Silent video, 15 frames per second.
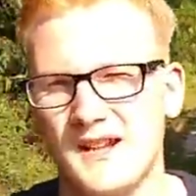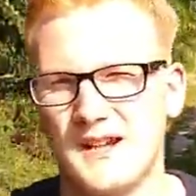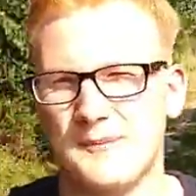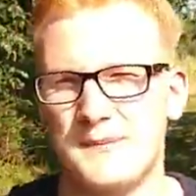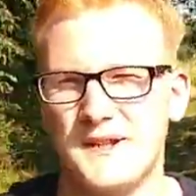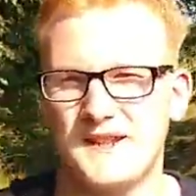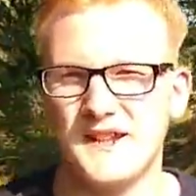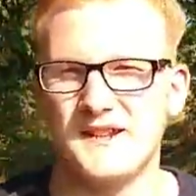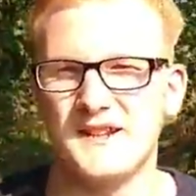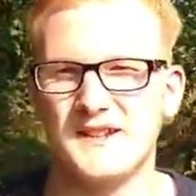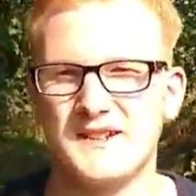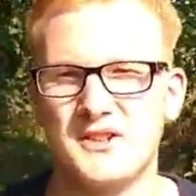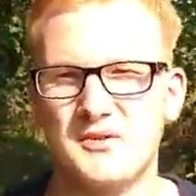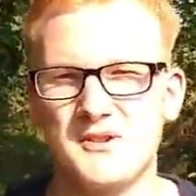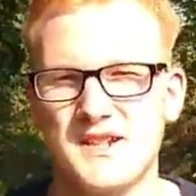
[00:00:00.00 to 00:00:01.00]

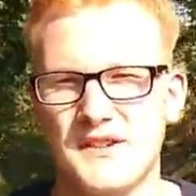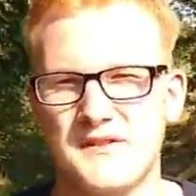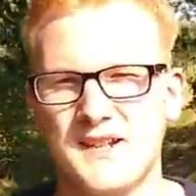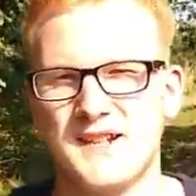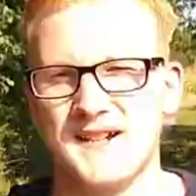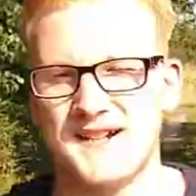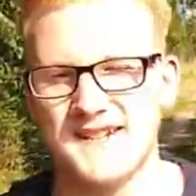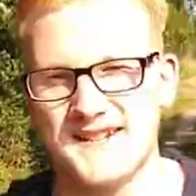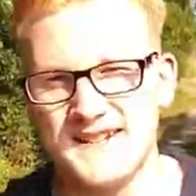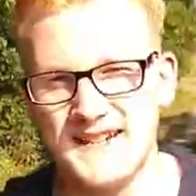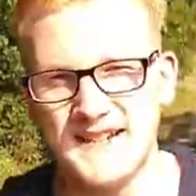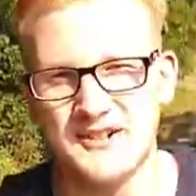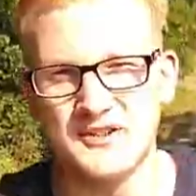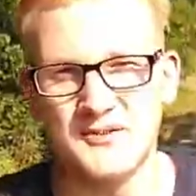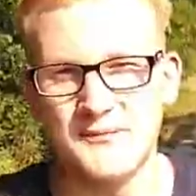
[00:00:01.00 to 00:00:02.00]
kapitana Tytusa
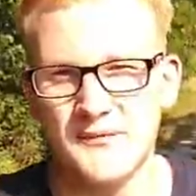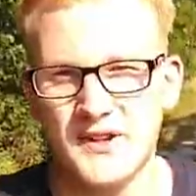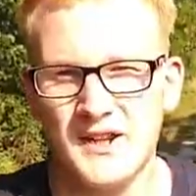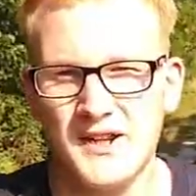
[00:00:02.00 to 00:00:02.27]
Wilkarskiego,